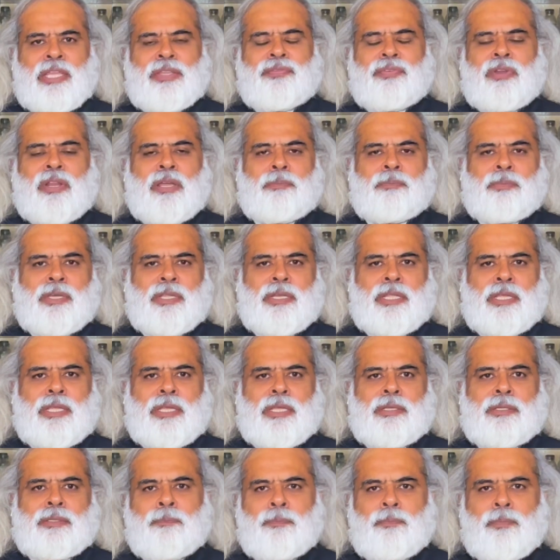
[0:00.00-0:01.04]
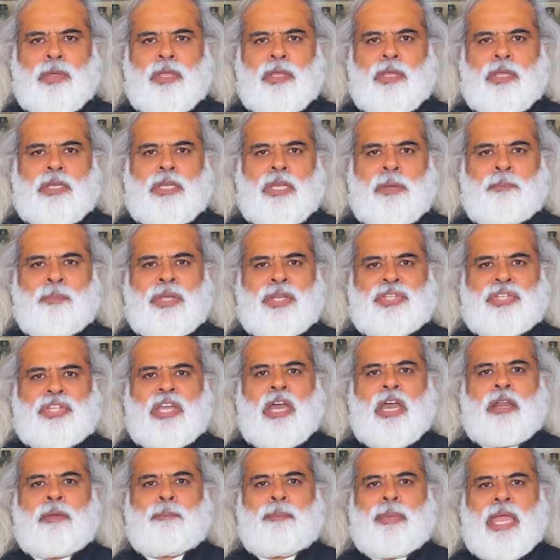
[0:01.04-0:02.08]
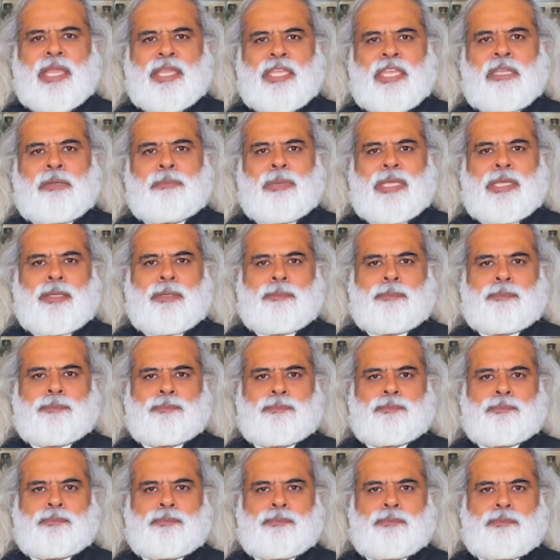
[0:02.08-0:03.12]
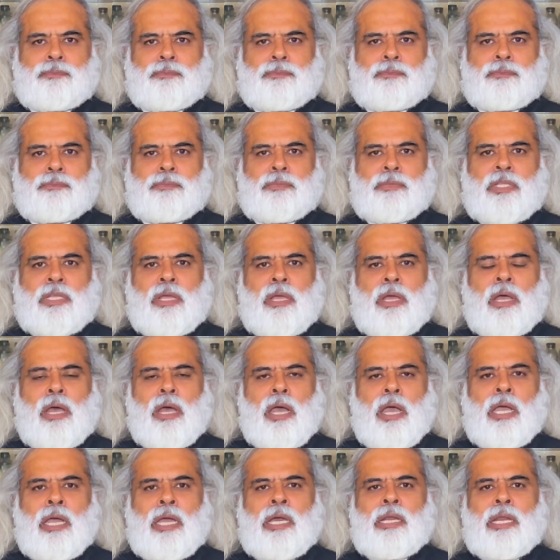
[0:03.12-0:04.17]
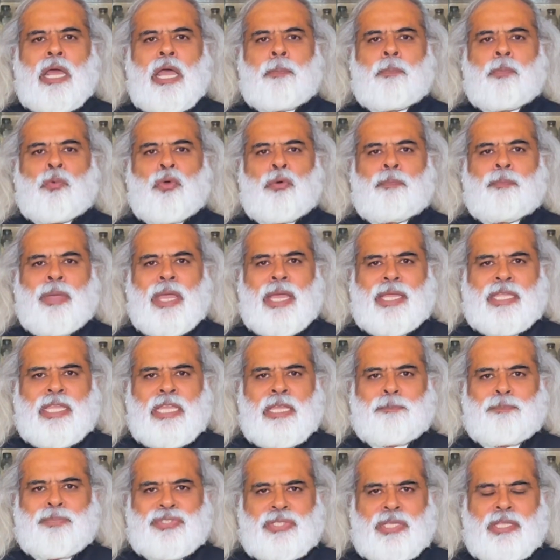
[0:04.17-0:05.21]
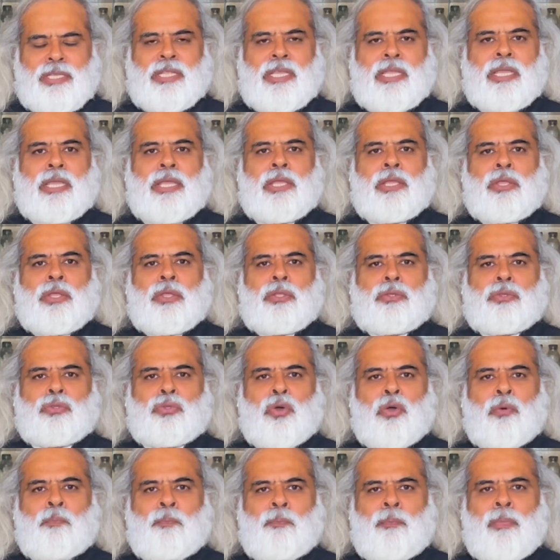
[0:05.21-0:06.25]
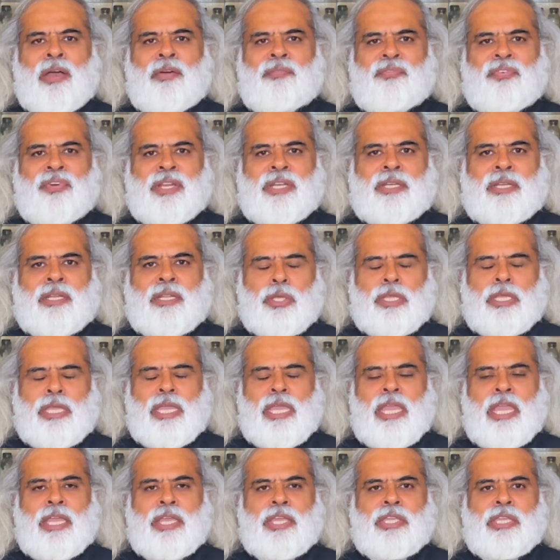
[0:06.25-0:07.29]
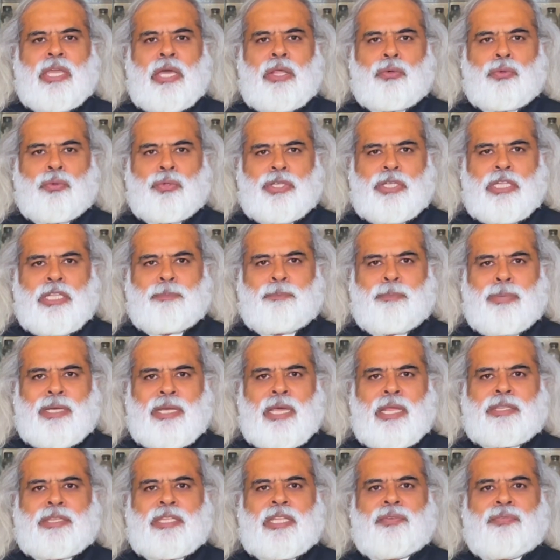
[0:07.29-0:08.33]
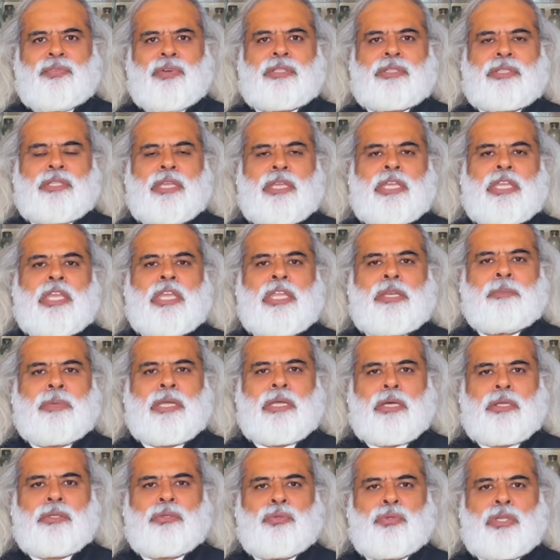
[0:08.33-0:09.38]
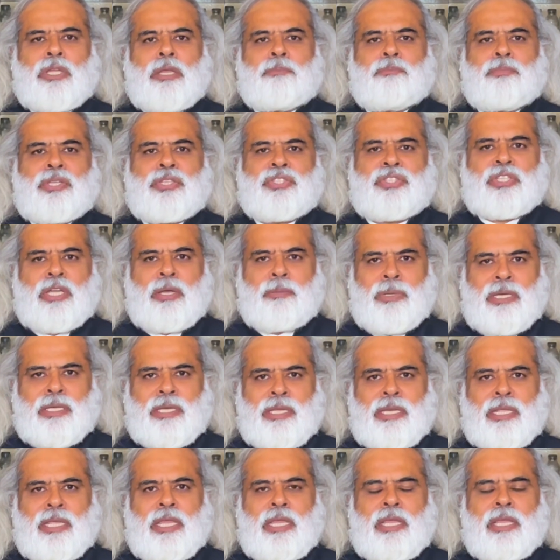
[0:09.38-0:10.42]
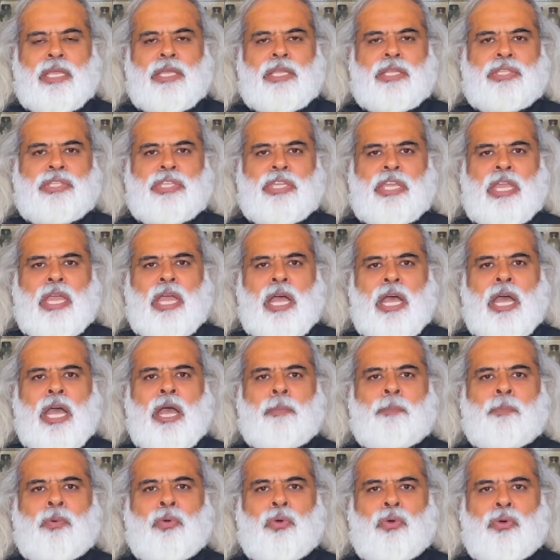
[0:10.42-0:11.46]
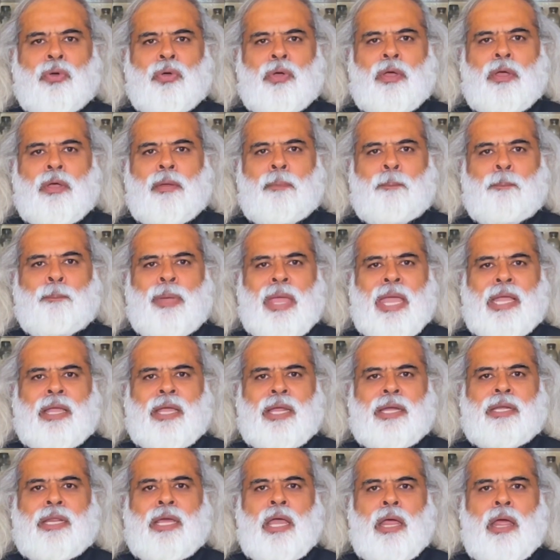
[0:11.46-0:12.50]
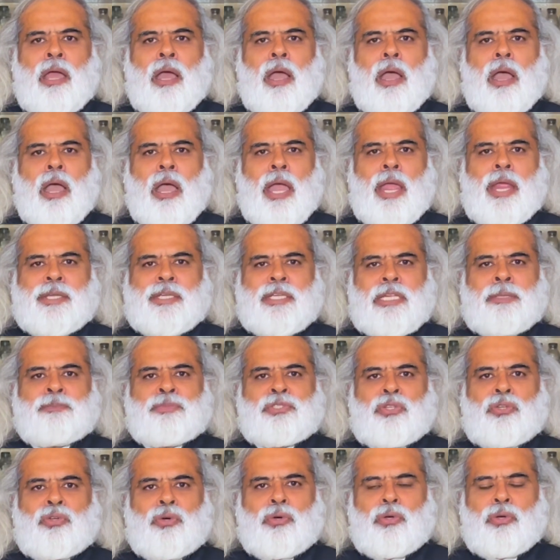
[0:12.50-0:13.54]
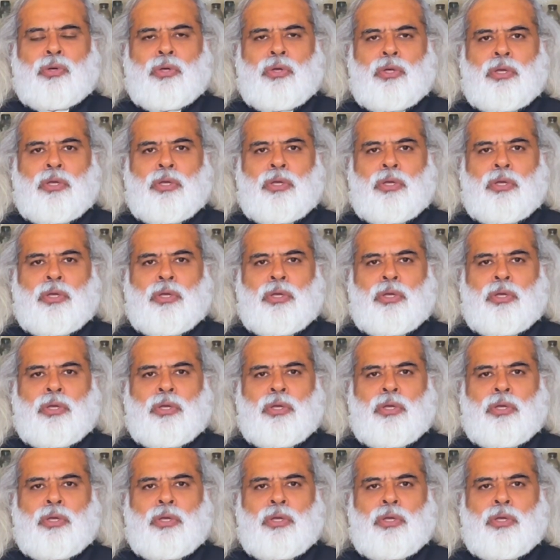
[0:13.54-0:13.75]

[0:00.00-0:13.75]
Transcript: फ्राहम करेंगे नंबर चार बैकिंग में अगर आपको बैकिंग पसंद है तो माखन केक या रोटी बनाते वक्त इनमें कद्दू के बीज शामिल करें ये आपको बैकट आइटम्स को